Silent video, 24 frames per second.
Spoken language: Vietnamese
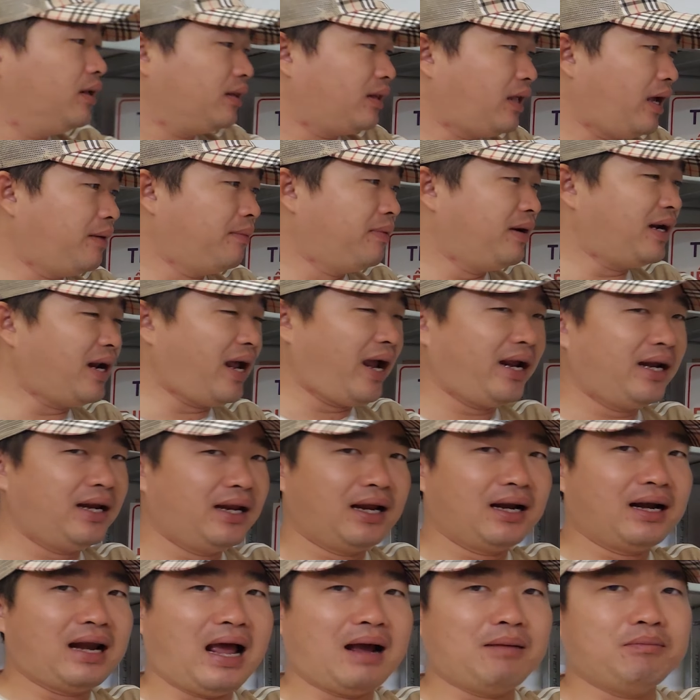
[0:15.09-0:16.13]
Thì bữa nay
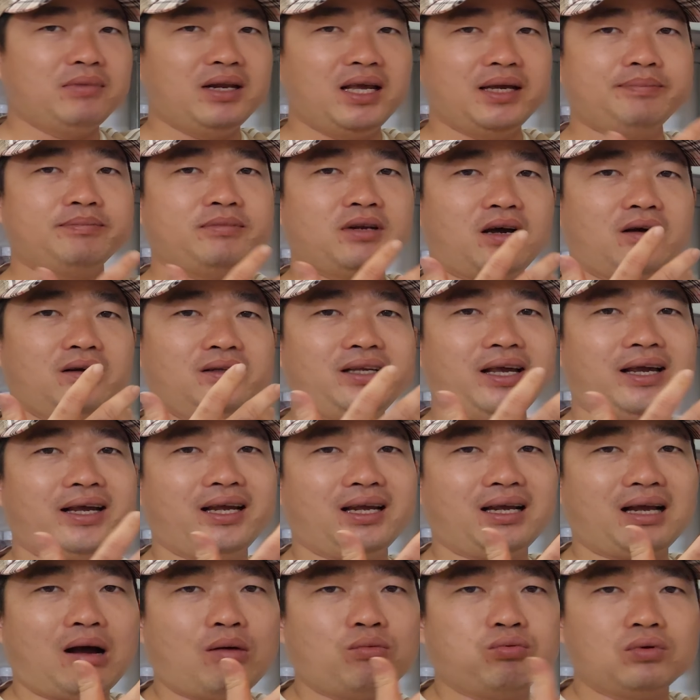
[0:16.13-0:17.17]
Điền làm clip nói về
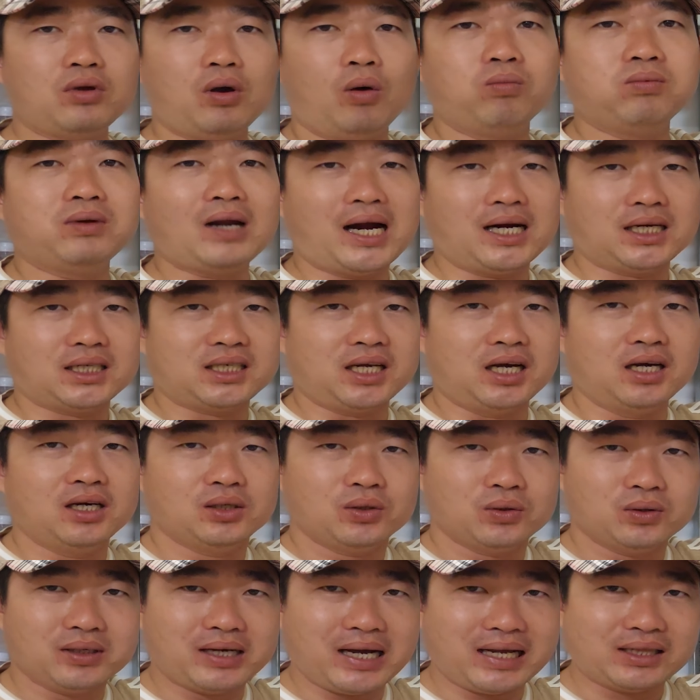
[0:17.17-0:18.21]
cái công dụng thật sự
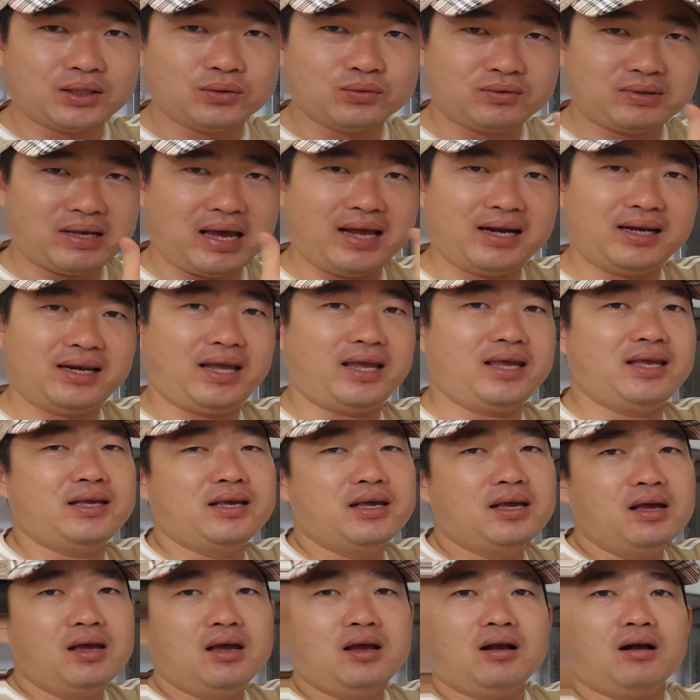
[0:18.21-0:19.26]
của Katosan này
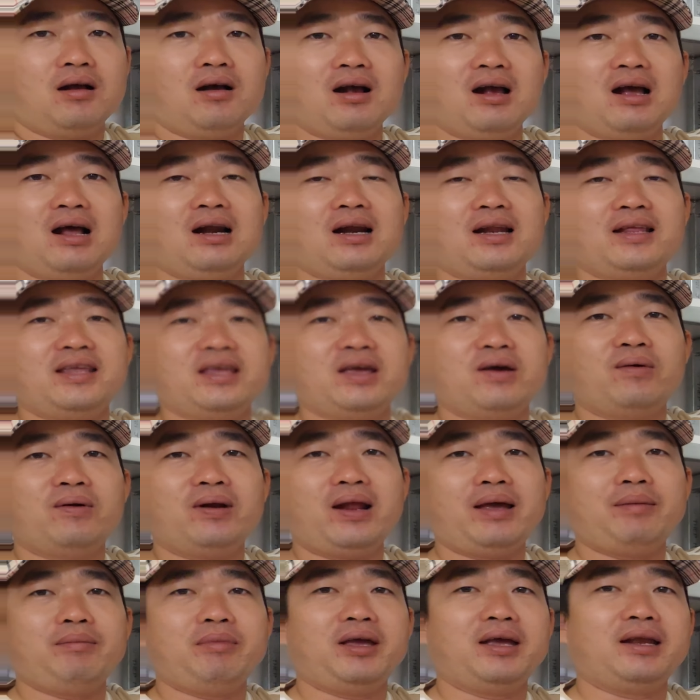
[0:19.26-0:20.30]
Có rất là nhiều anh
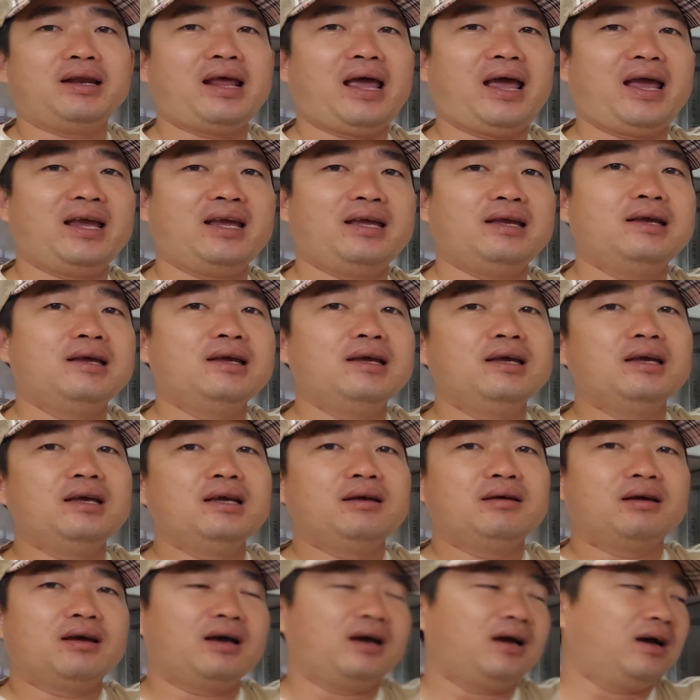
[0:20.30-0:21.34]
em hiện nay
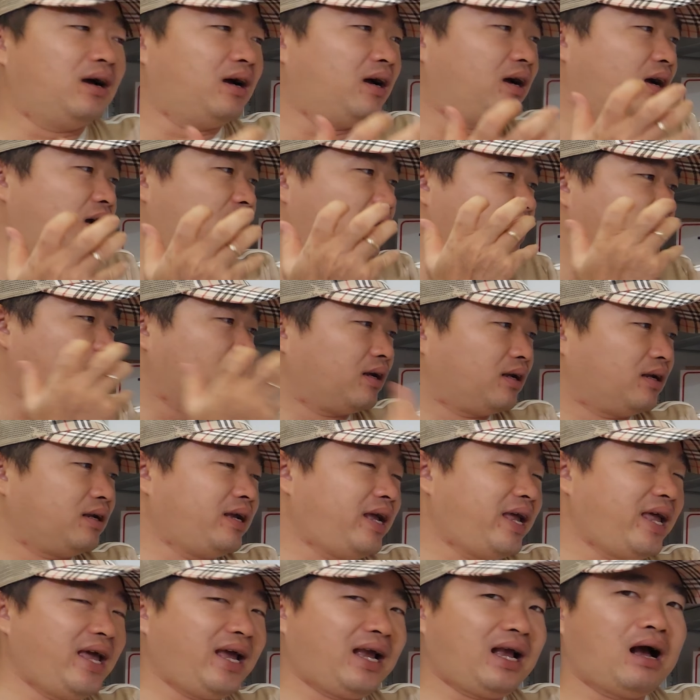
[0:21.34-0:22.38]
à,
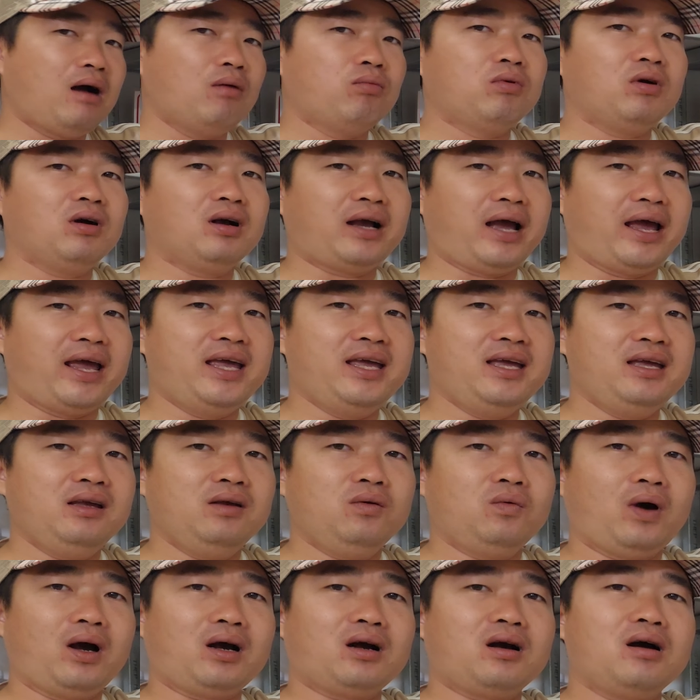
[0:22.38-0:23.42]
nghe không có
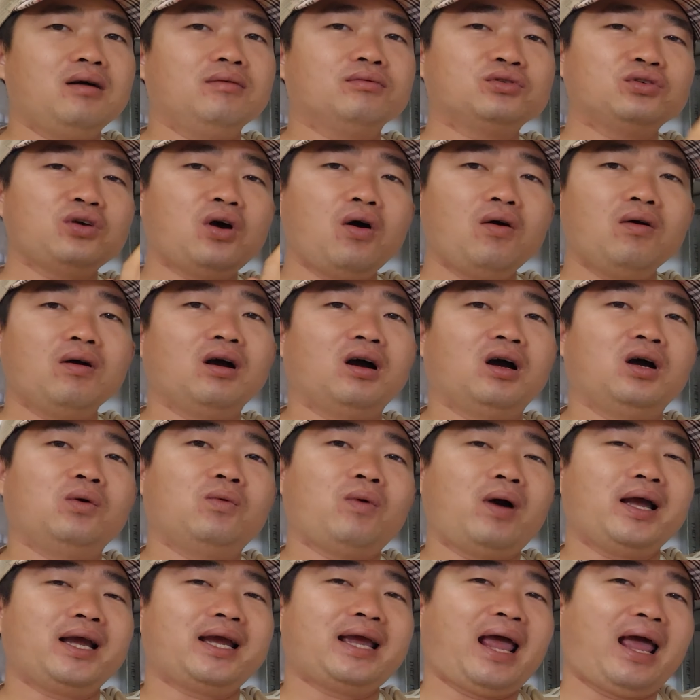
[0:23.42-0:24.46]
kỹ Hoặc có một số người
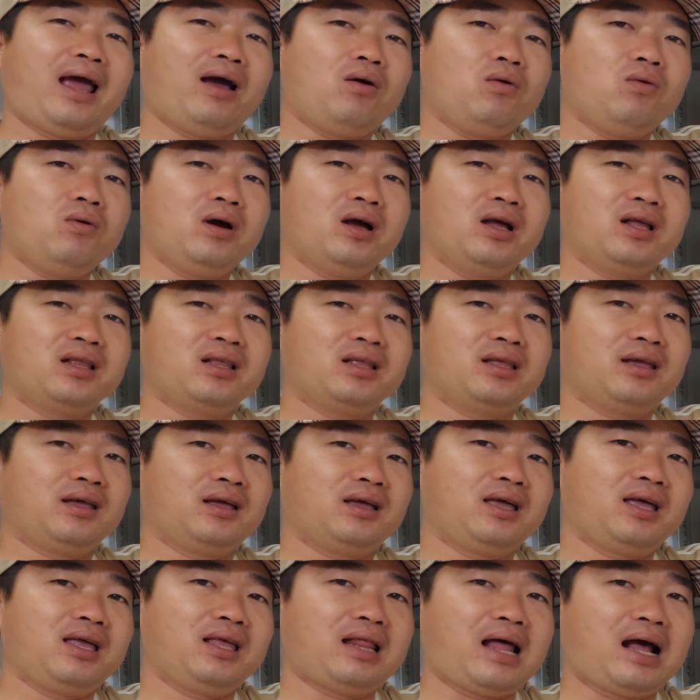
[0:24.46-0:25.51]
quảng cáo à,
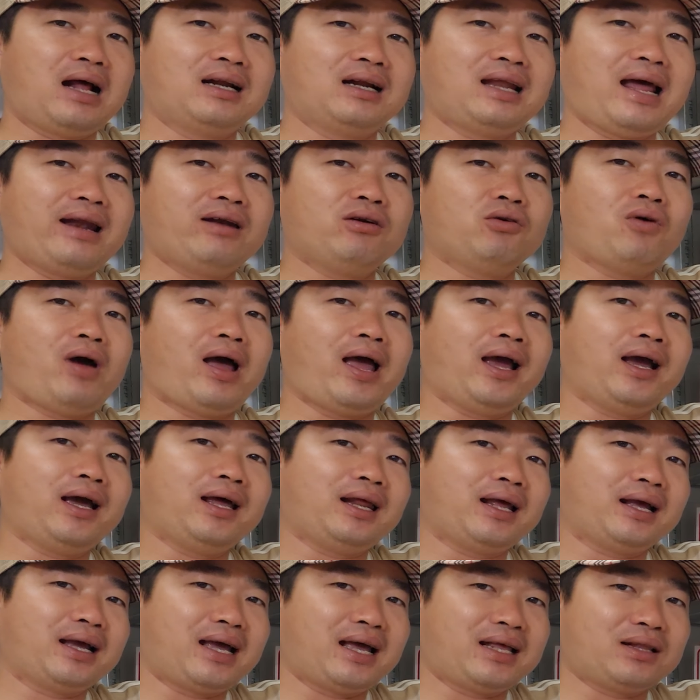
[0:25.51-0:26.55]
cái thần thánh quá cái
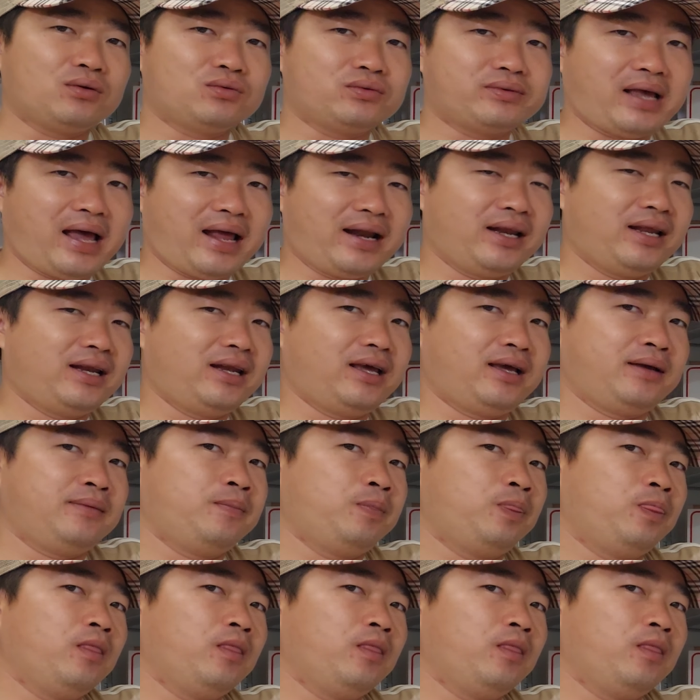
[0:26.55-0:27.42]
thằng Katosan này nè